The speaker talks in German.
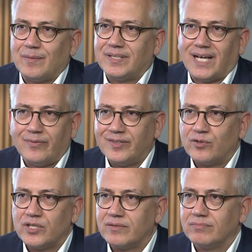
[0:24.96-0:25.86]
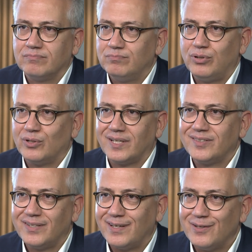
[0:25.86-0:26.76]
Der Bedarf ist natürlich
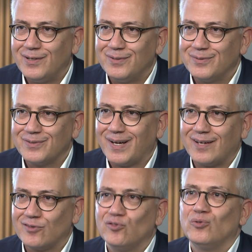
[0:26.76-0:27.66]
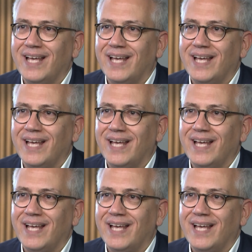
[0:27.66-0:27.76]
potenziell geradezu